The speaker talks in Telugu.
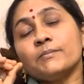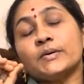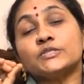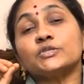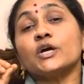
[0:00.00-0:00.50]

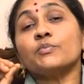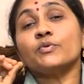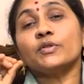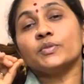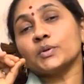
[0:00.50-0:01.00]

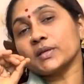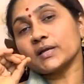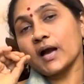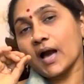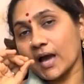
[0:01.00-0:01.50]
పచ్చకర్పూరంతో
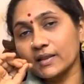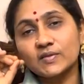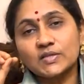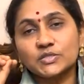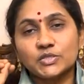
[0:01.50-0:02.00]
కనుక
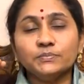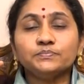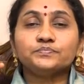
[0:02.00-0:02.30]
హారతి ఇచ్చి